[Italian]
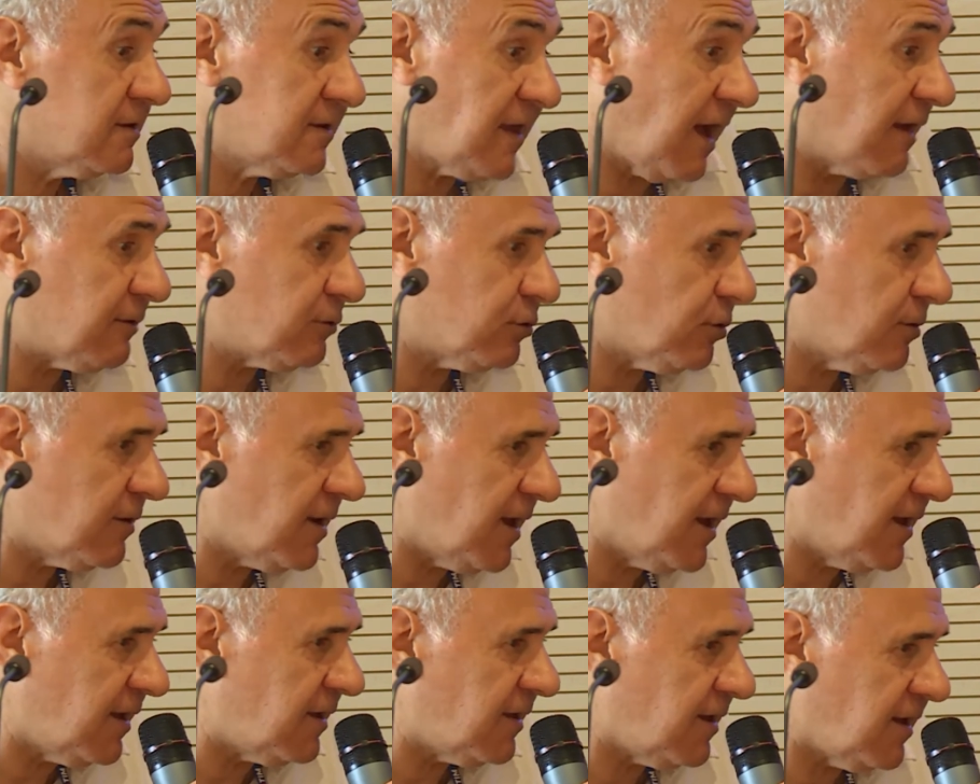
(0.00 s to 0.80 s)
tanto
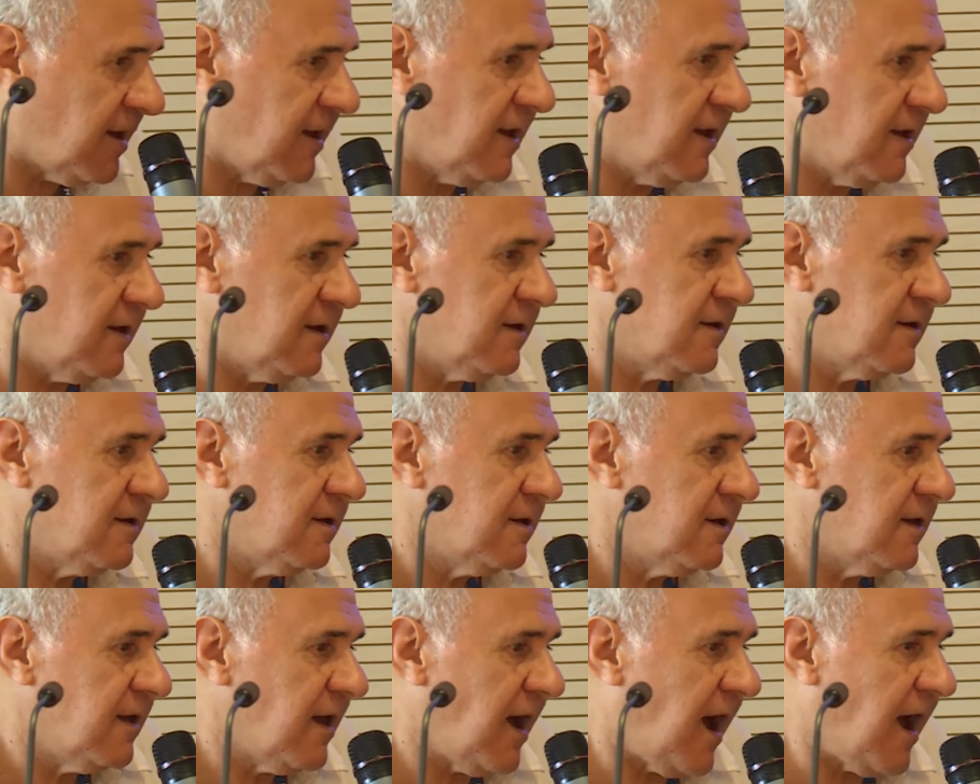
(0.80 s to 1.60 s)
nei che
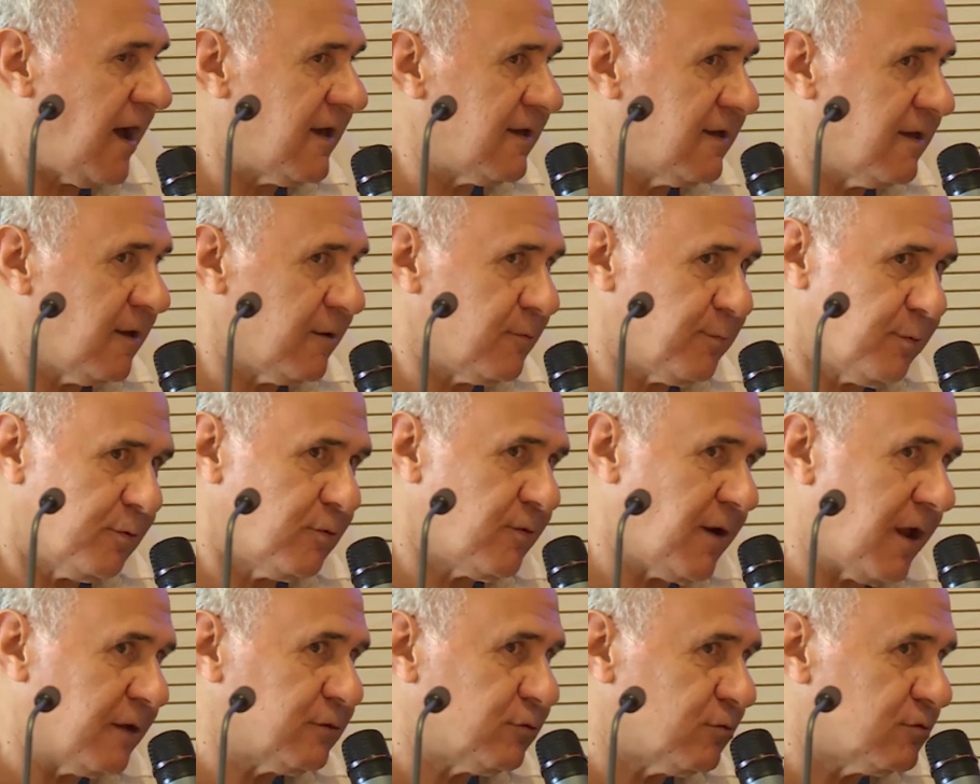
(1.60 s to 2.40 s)
anche con
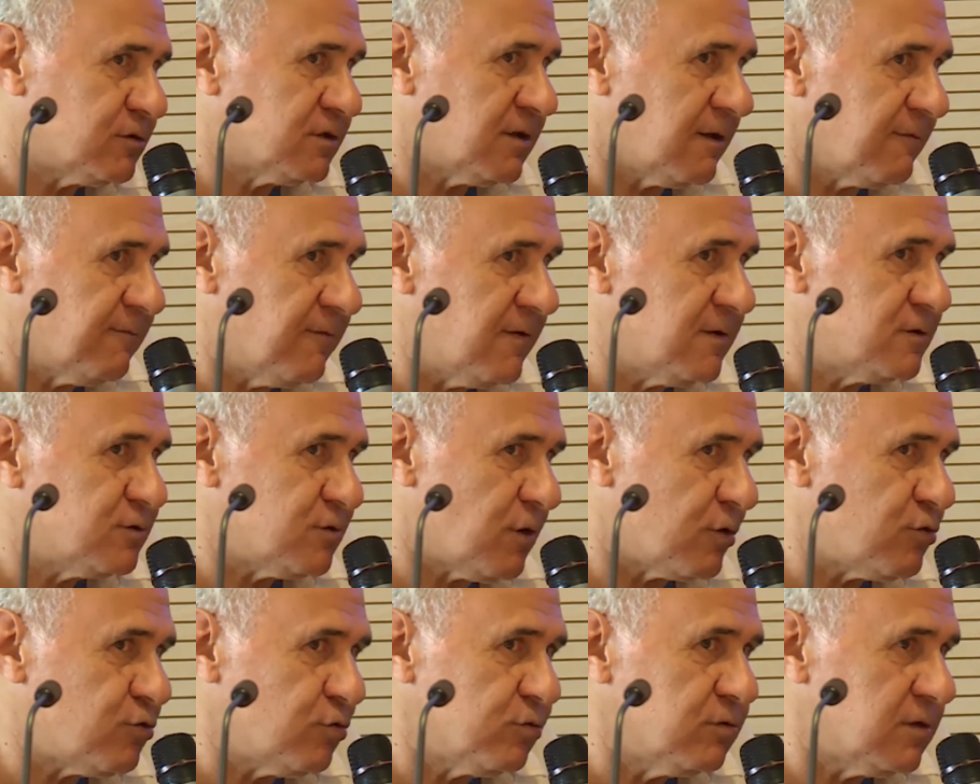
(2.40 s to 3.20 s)
un altro
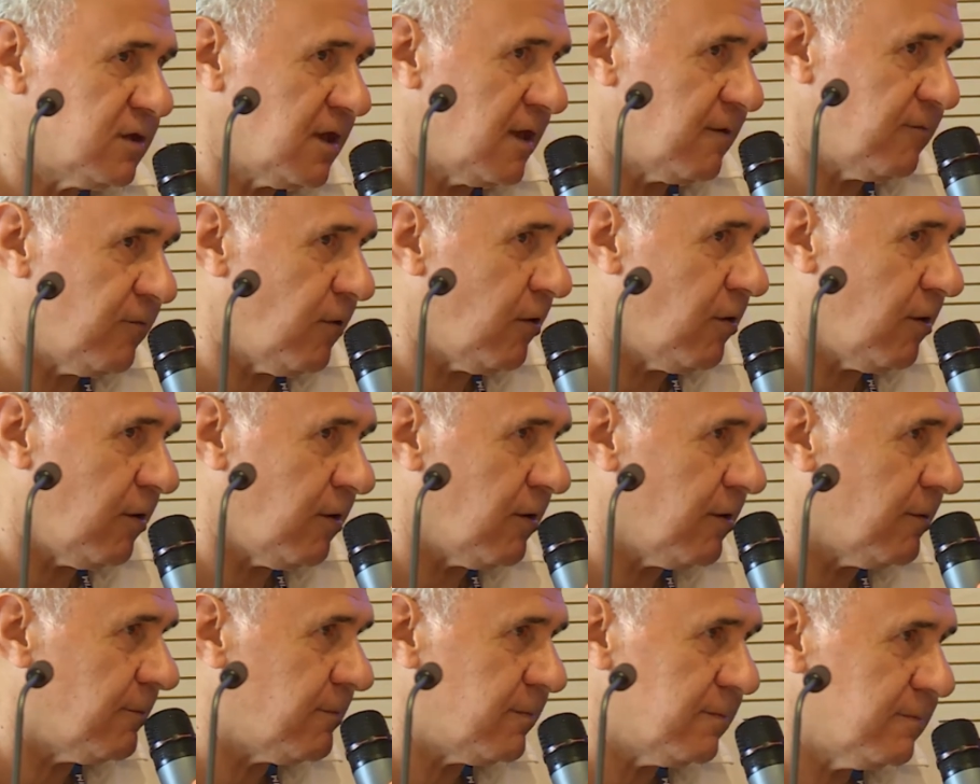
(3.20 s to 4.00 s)
servizio
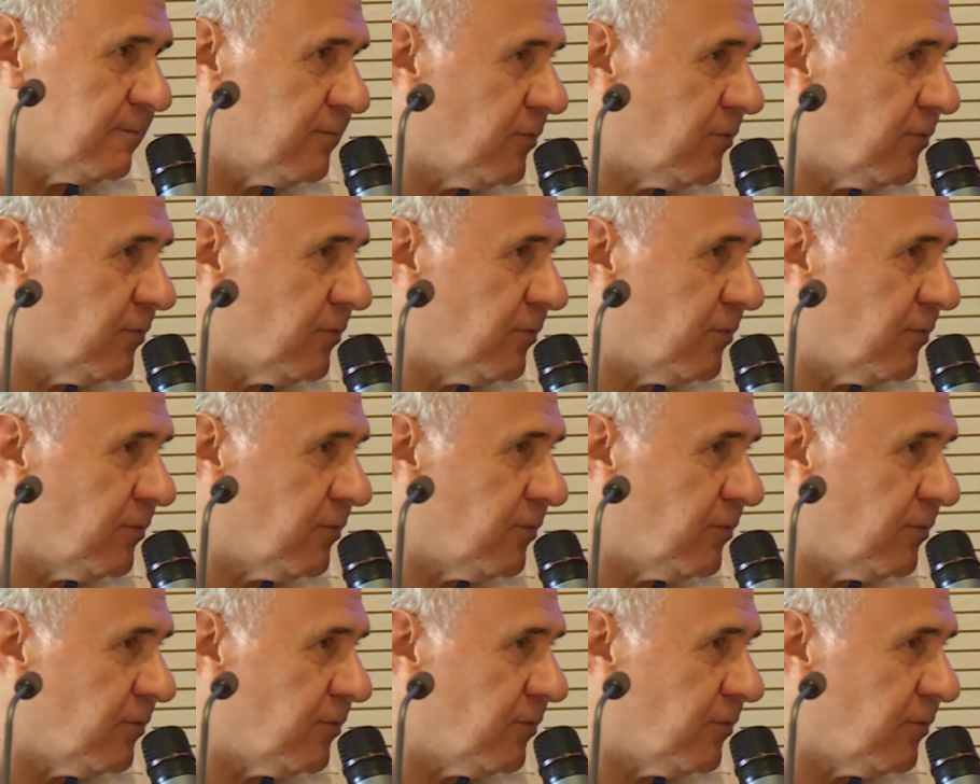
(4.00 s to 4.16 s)
aggiuntivo